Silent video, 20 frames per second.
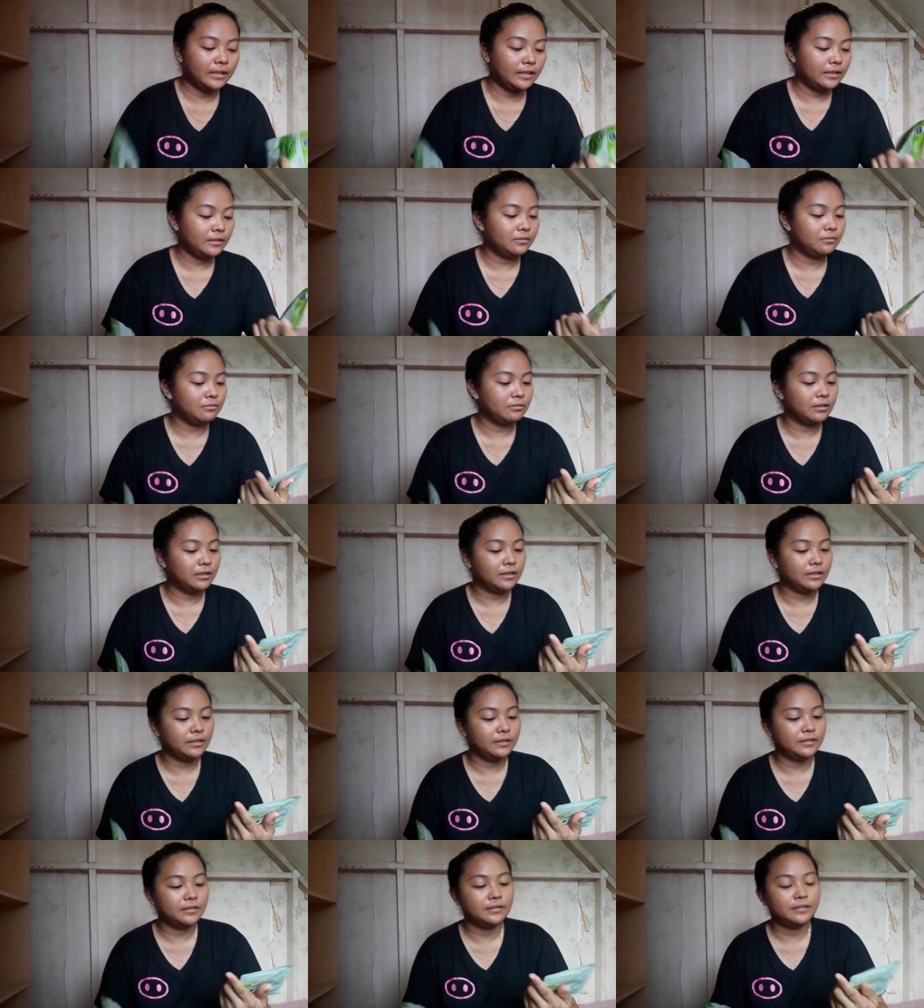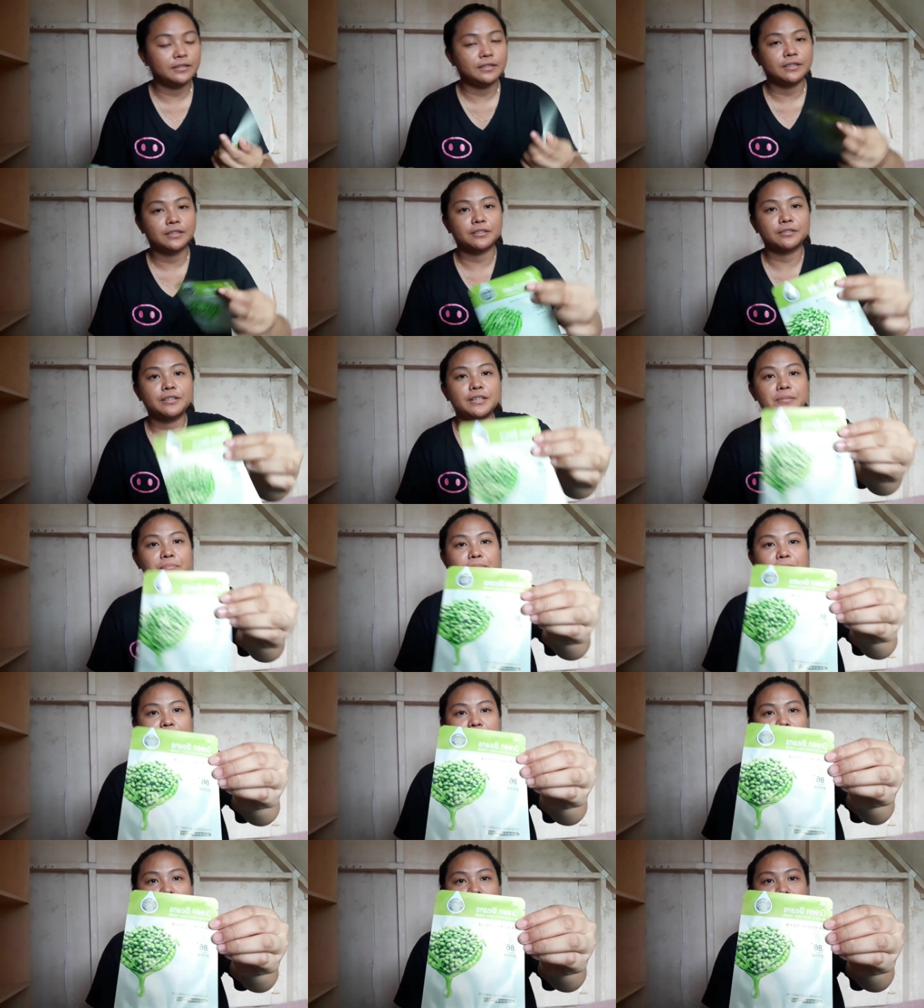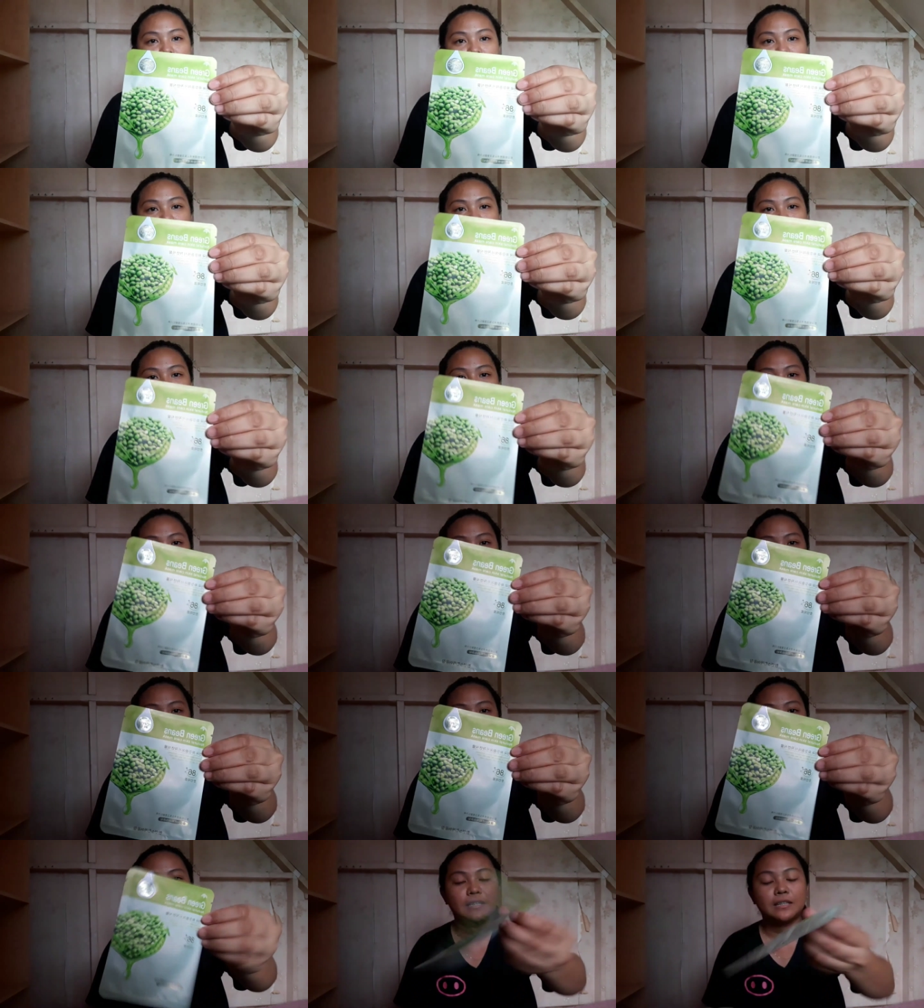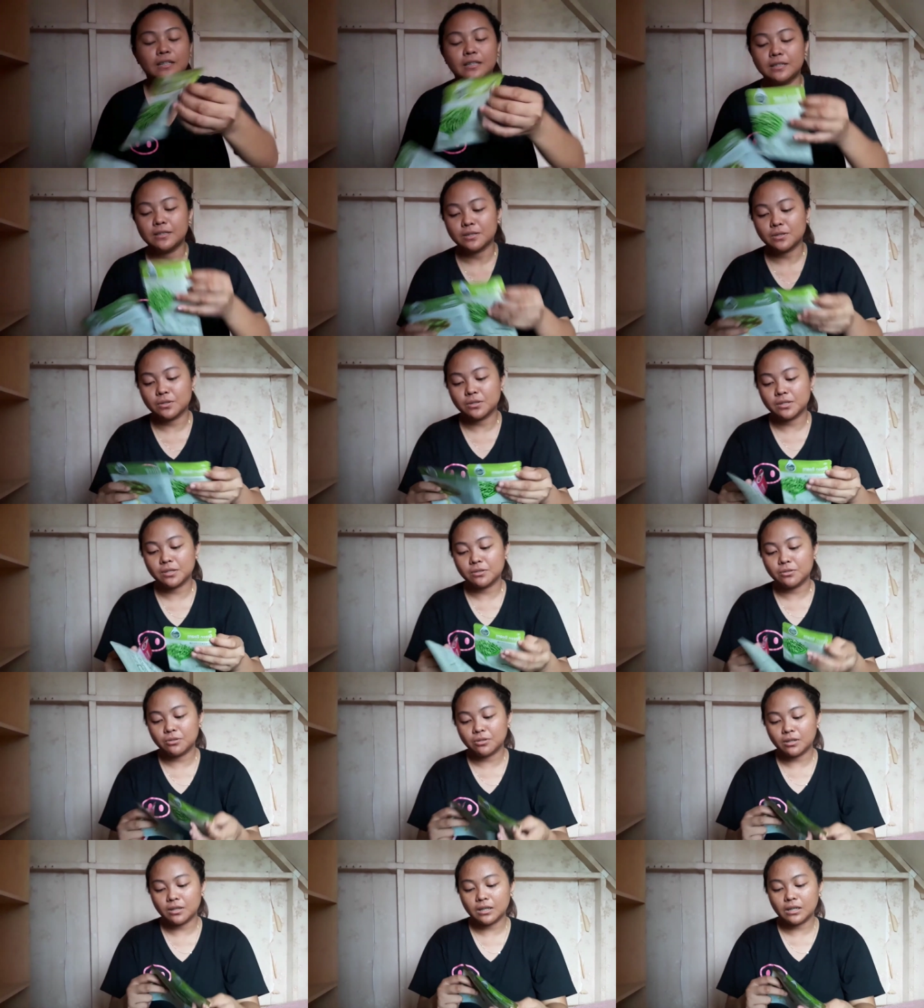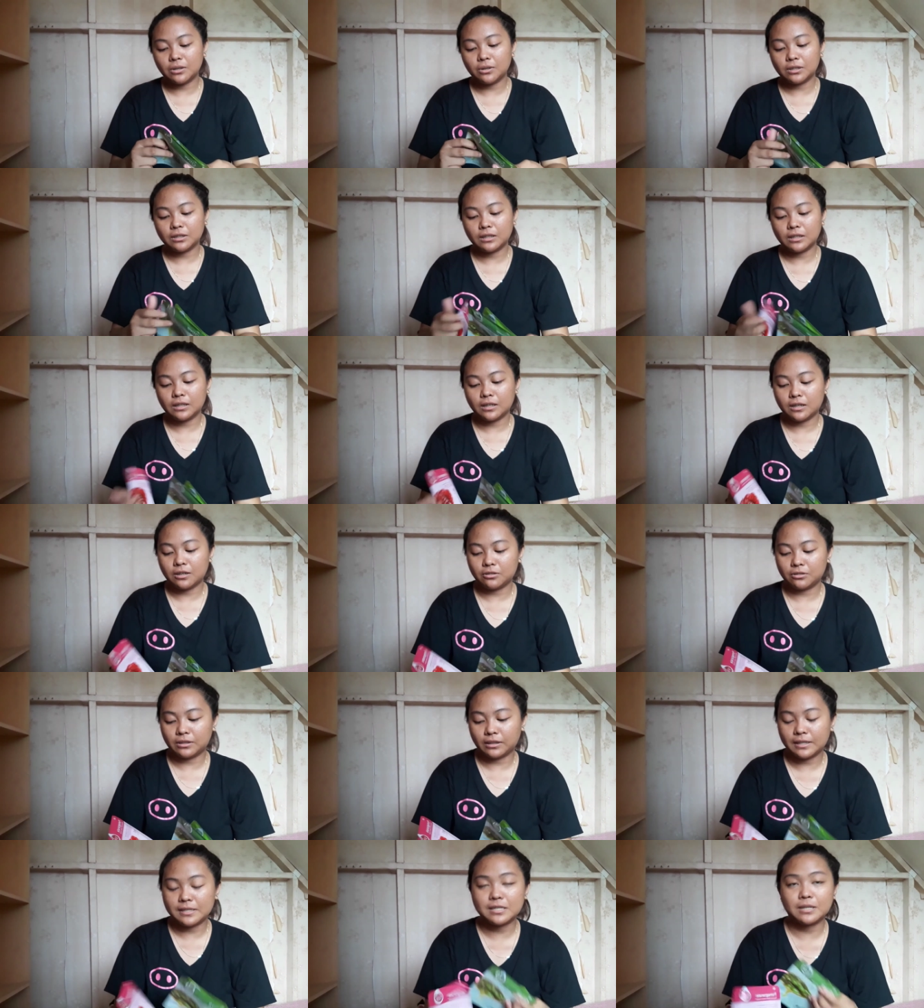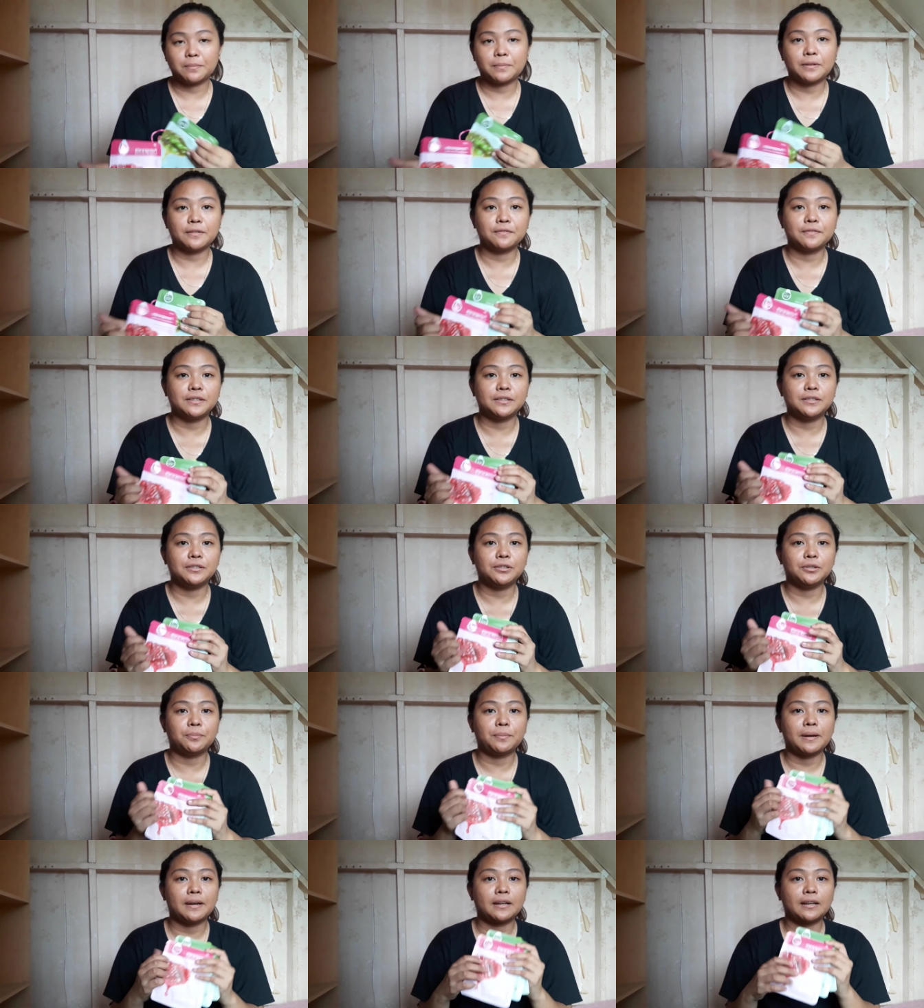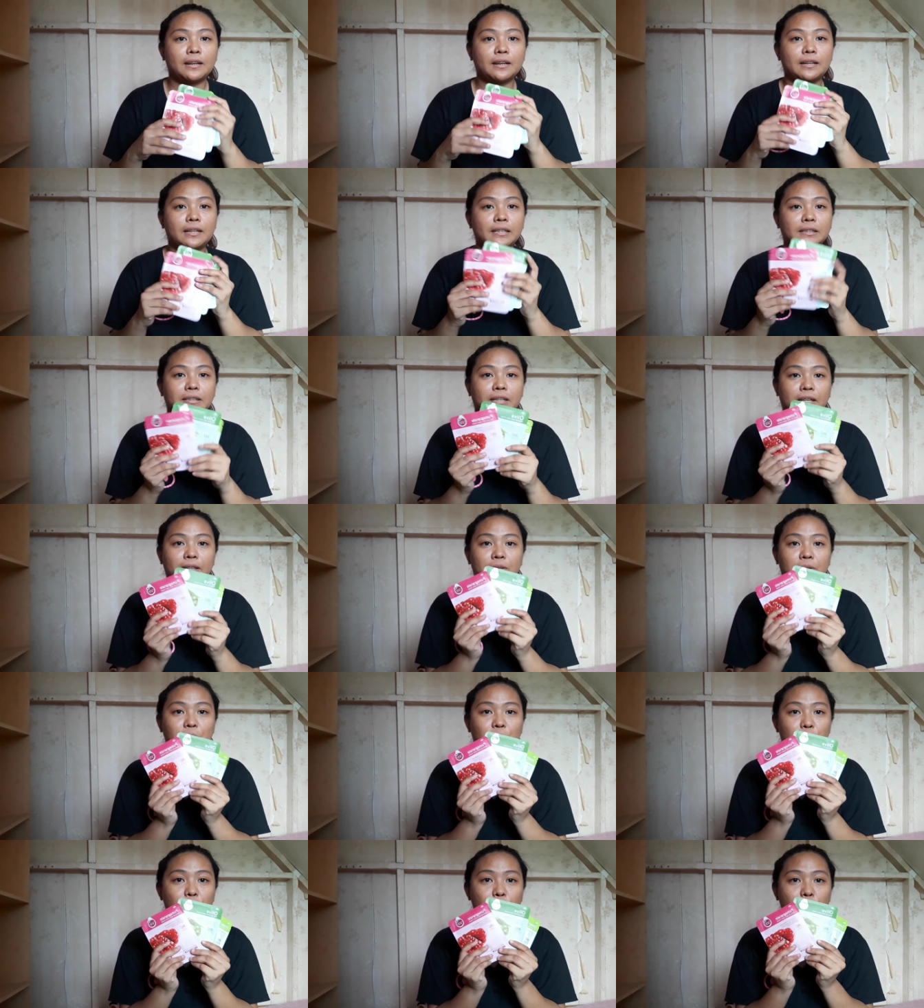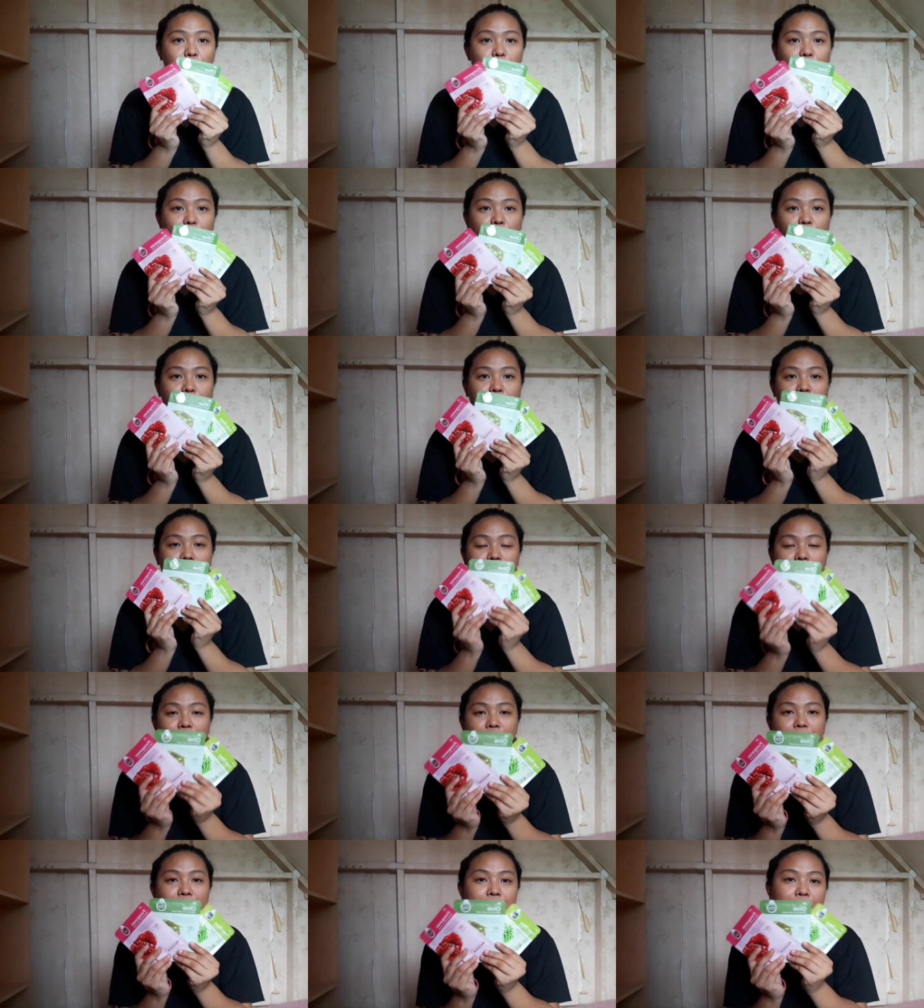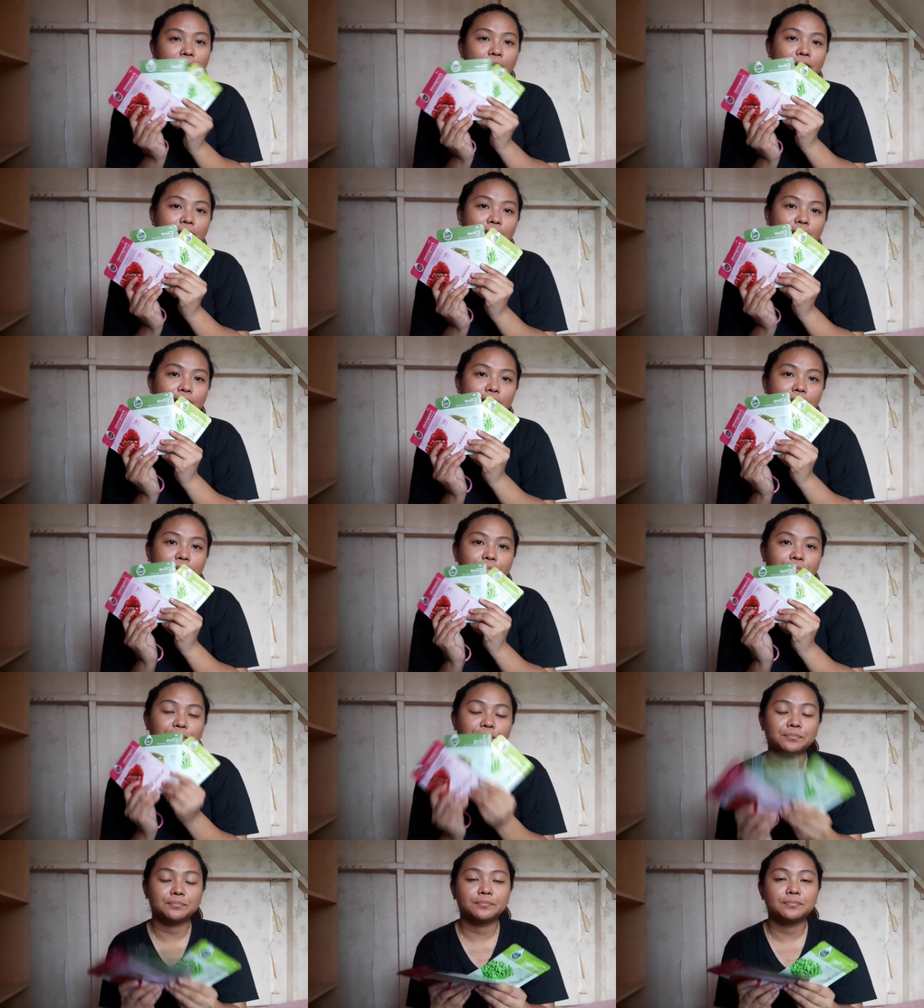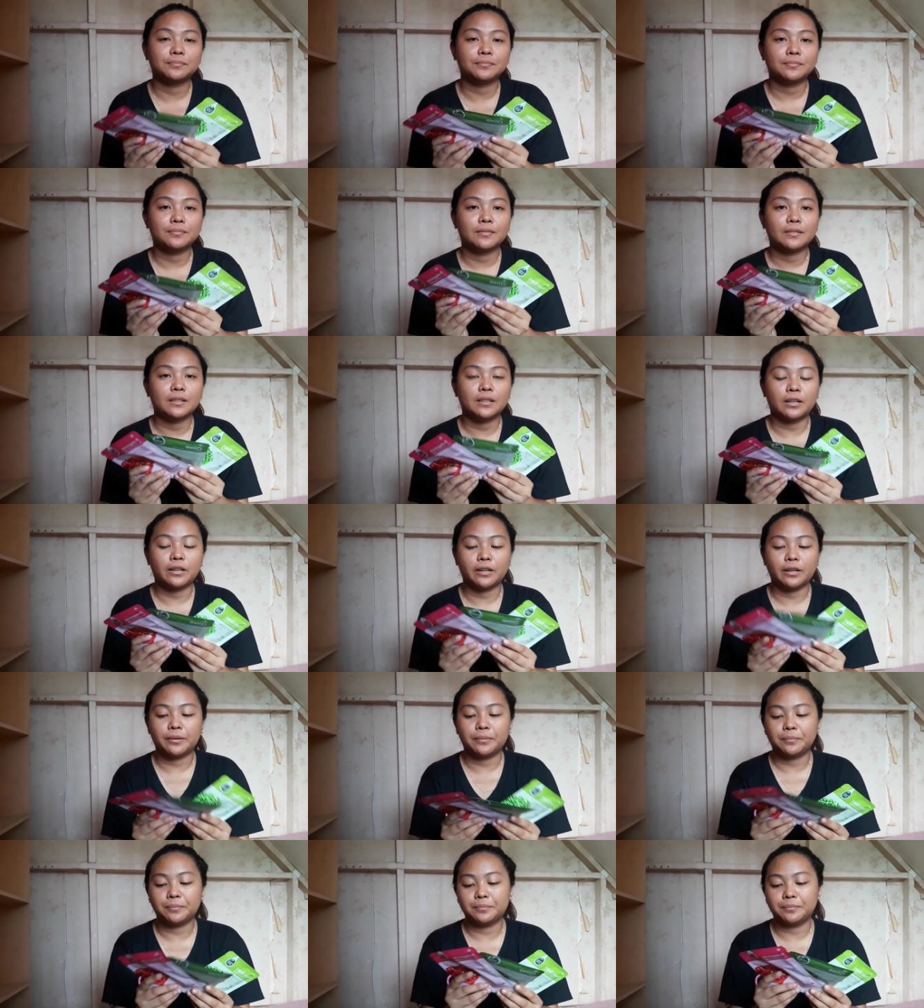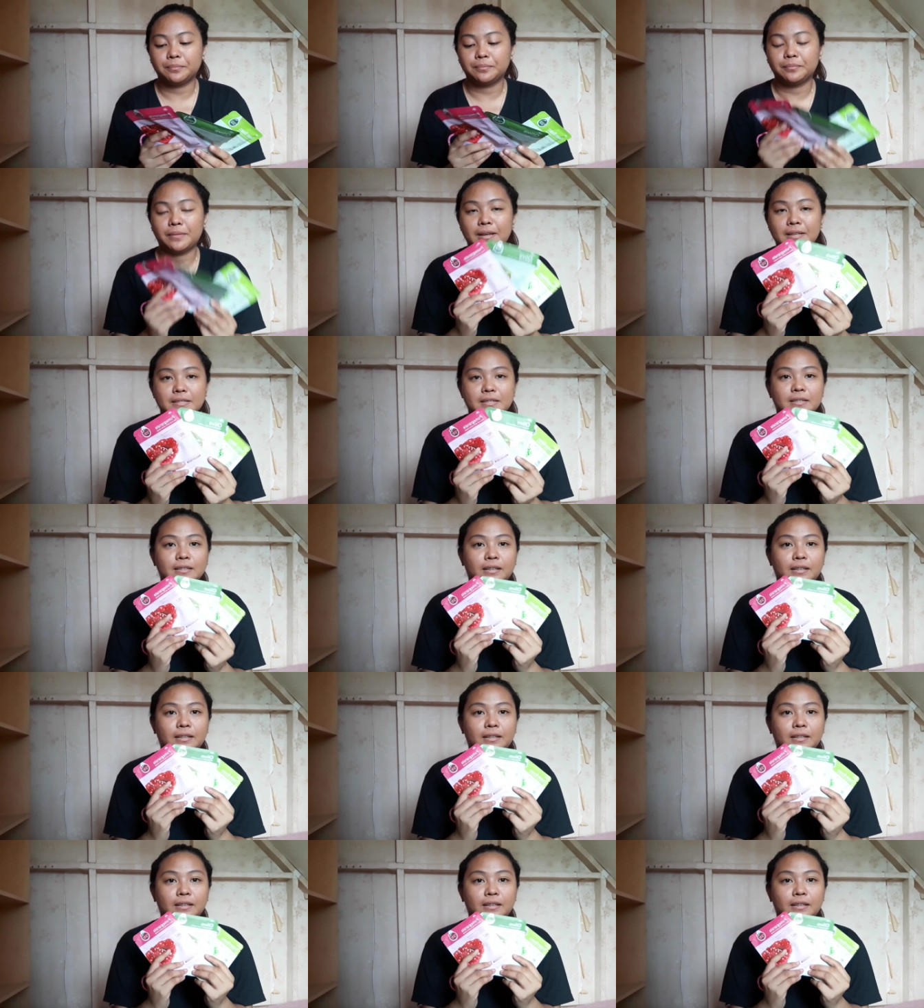And one green beans. So, siguro gagawa na lang ako ng isa pang video para itry itong mga um, mask